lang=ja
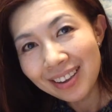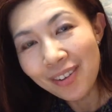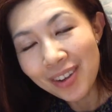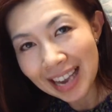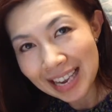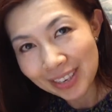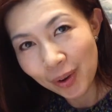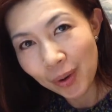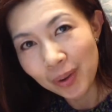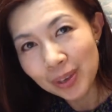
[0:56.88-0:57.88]
今回
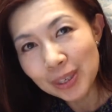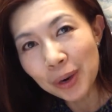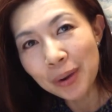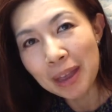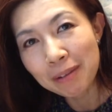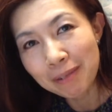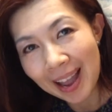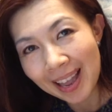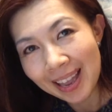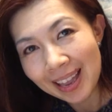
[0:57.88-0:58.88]
の上演は、